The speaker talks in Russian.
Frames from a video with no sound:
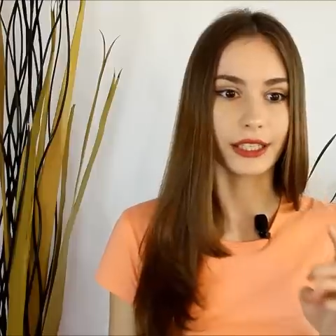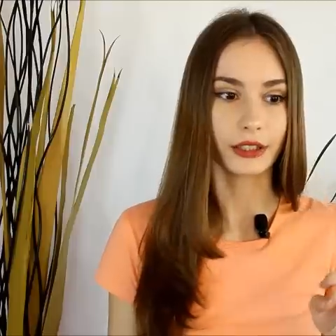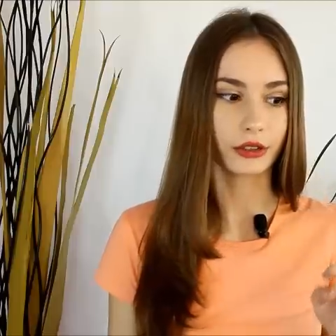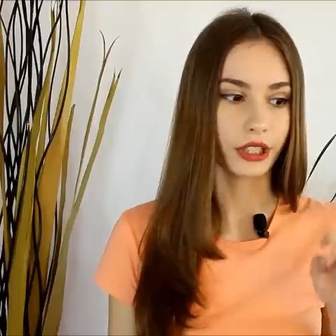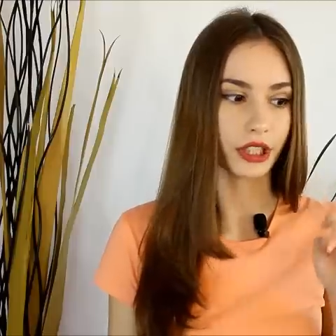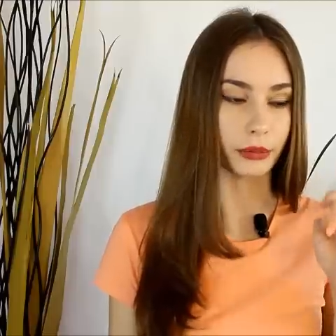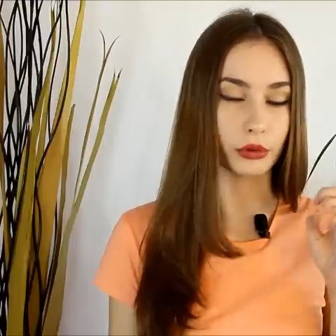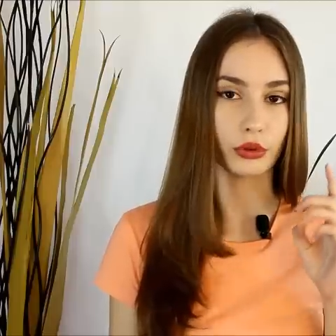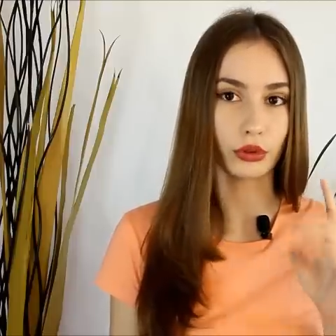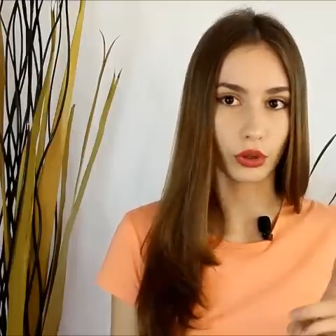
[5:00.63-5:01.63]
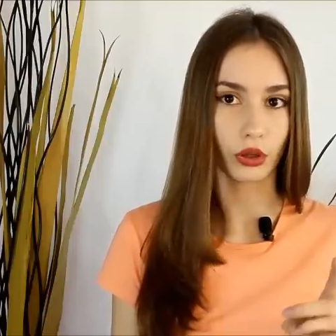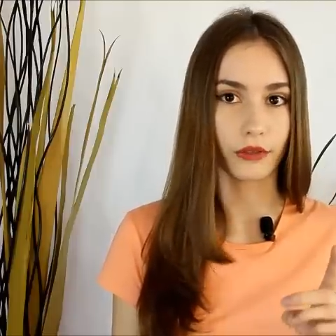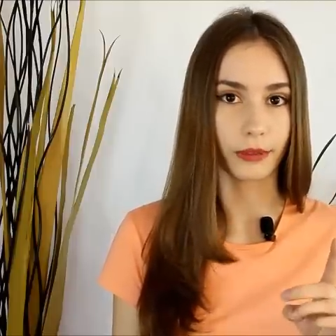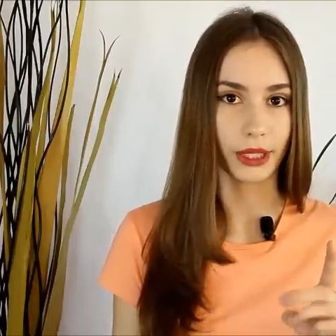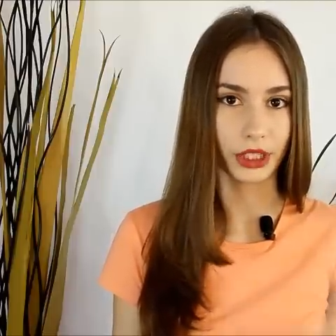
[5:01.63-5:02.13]
которые я буду
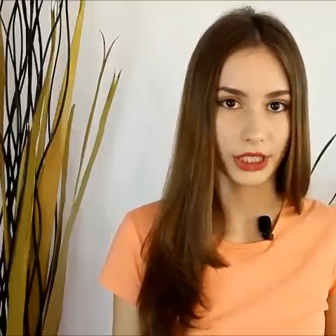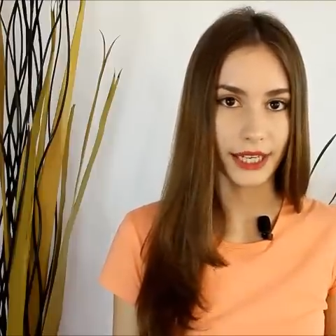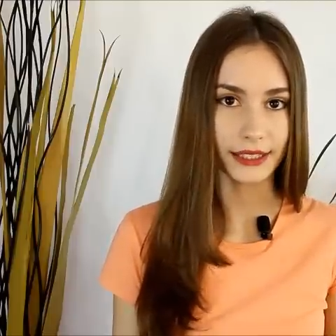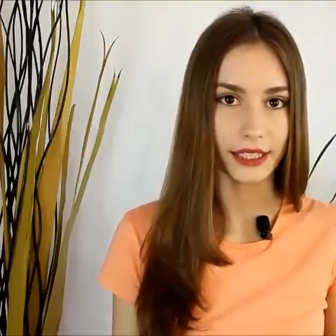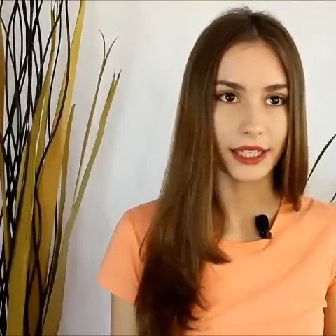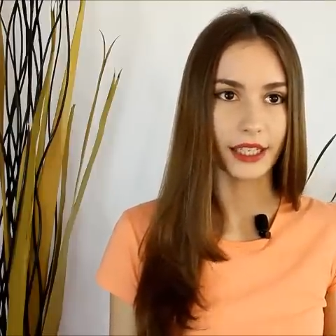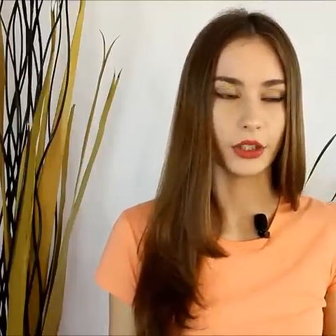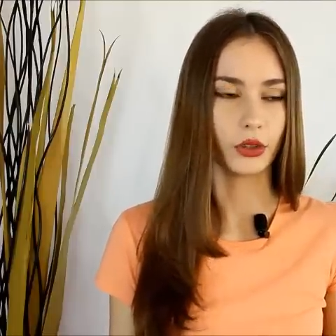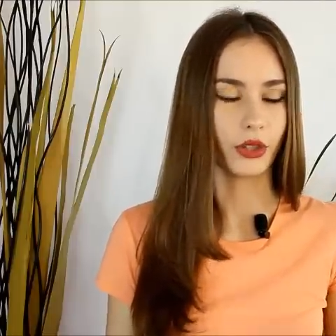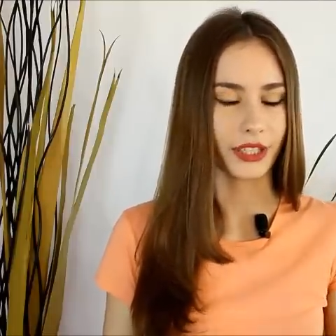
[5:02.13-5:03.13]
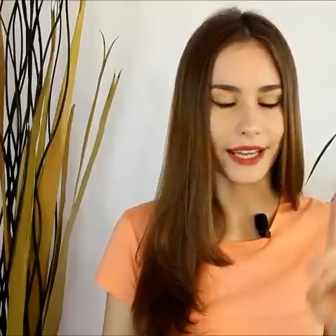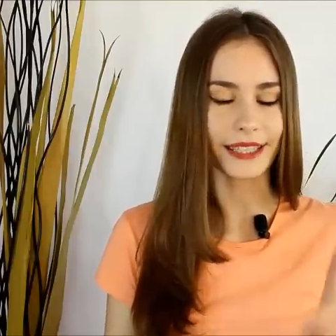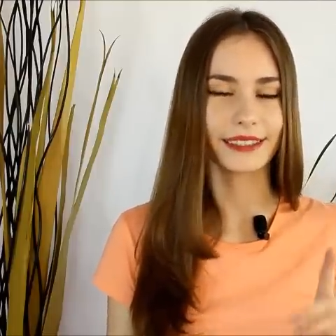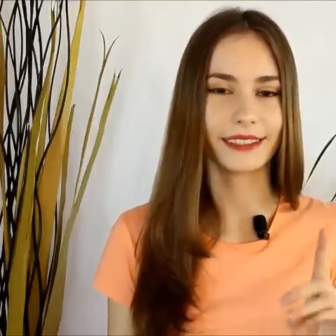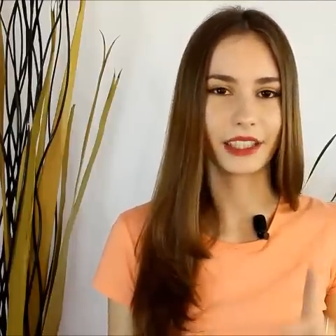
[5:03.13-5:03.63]
долго воплощать, но
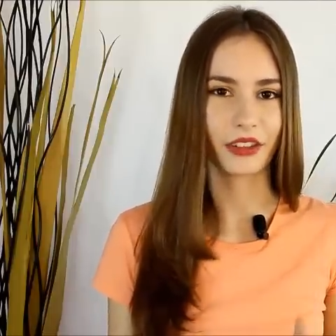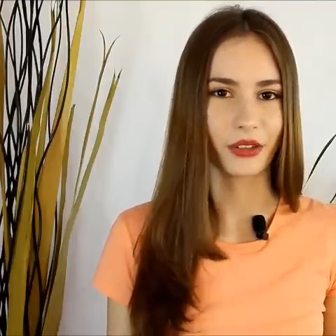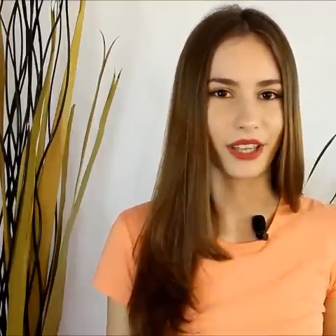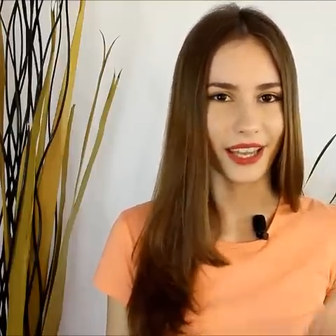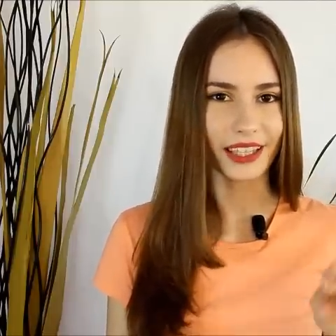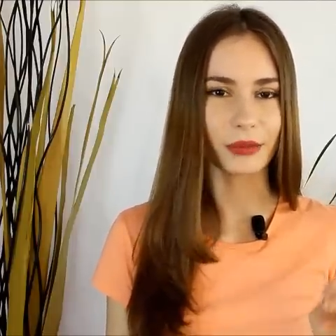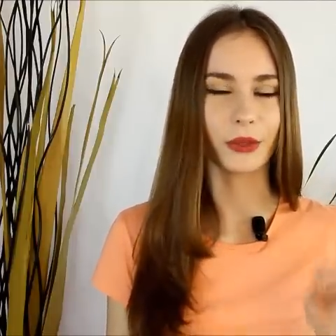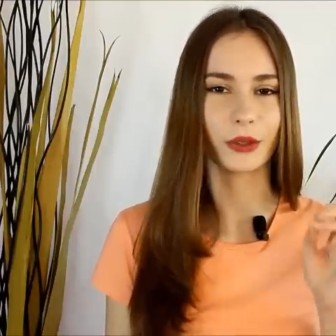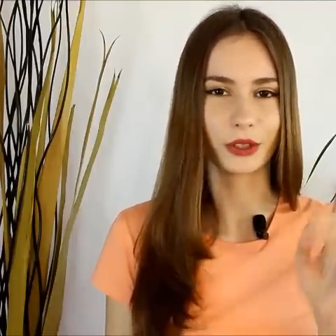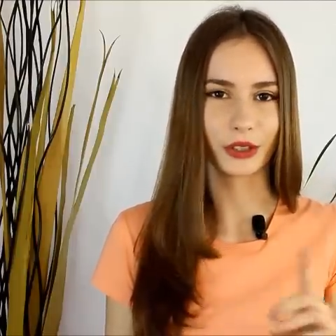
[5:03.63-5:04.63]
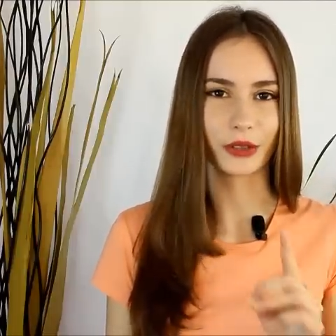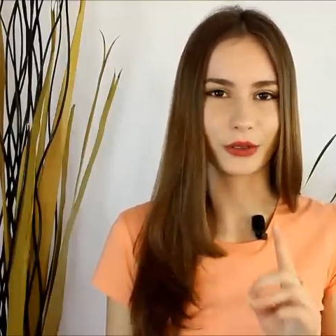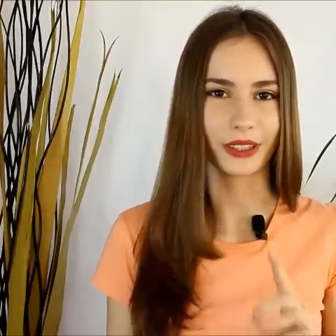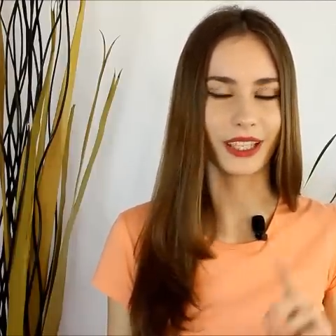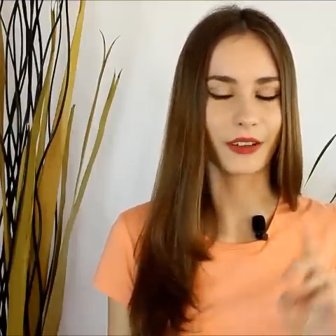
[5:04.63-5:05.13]
я их сделаю, и это будет очень круто.